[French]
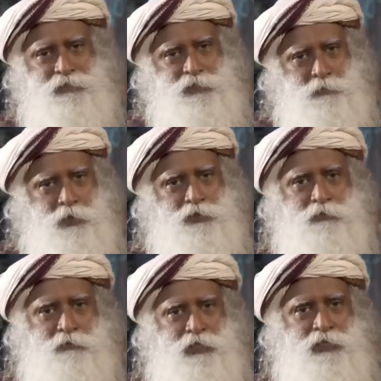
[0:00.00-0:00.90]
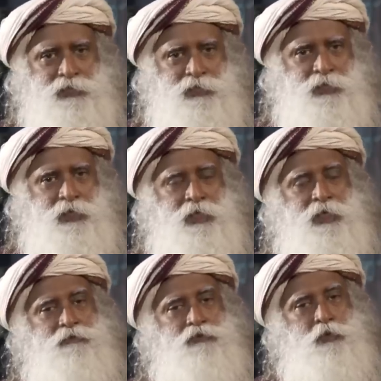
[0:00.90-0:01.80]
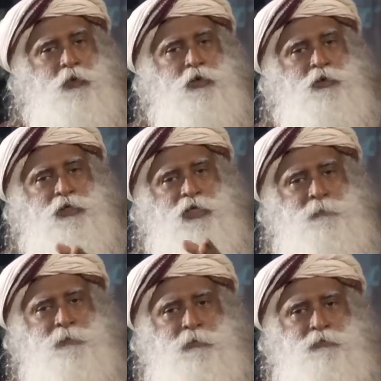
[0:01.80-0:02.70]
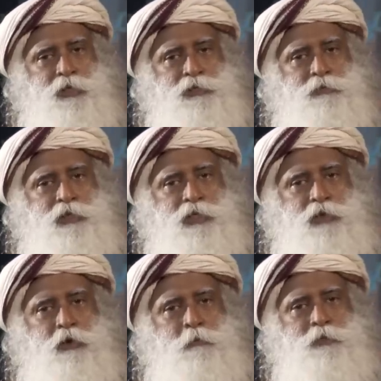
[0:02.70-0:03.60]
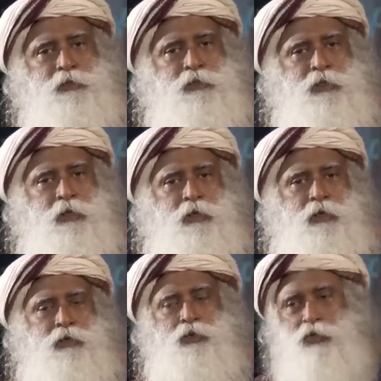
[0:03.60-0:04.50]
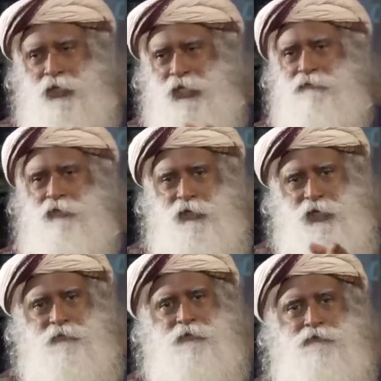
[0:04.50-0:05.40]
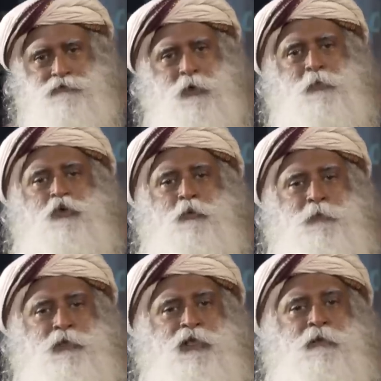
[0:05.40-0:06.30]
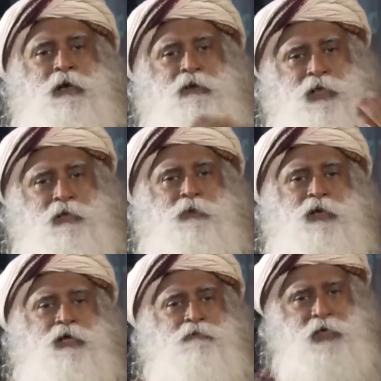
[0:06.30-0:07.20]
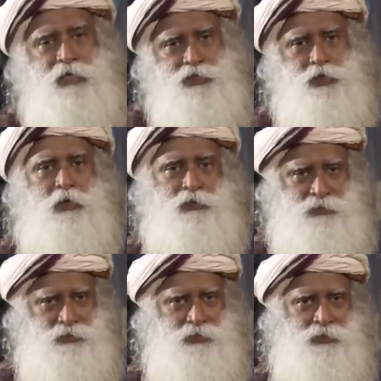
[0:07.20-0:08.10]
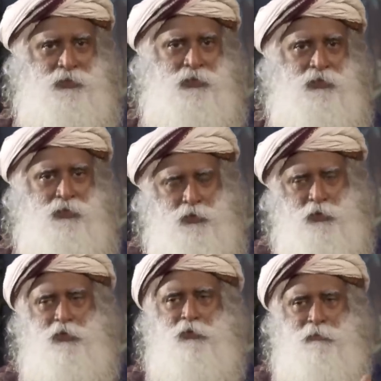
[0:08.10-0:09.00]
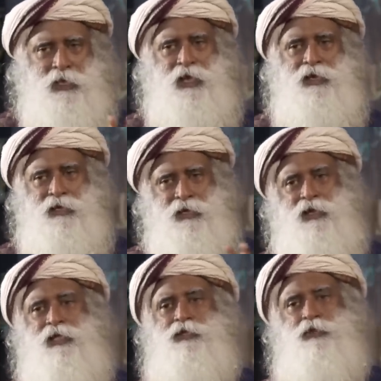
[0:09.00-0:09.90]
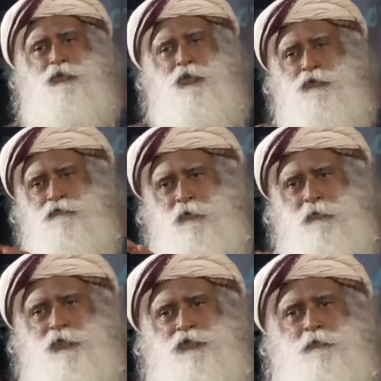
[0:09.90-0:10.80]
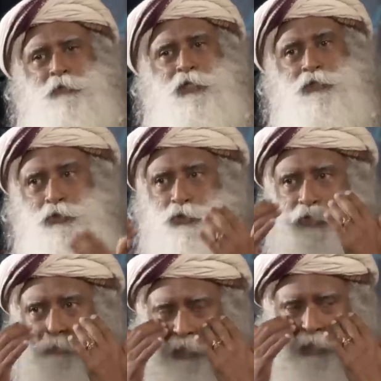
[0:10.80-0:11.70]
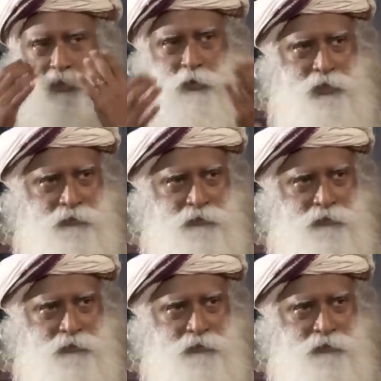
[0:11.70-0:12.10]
est une possibilité. Si vous voulez maintenir cette possibilité ouverte, vous ne vous forgez jamais d'opinion sur qui que ce soit bon, mauvais, laid, vous ne formez pas ces opinions, vous les